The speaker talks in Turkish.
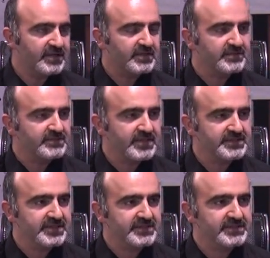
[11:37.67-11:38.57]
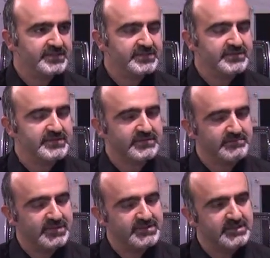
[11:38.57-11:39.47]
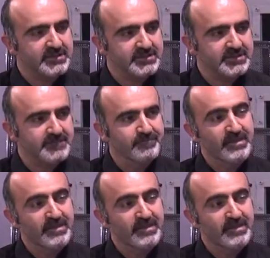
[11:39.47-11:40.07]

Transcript: E, tek tek e, madde madde.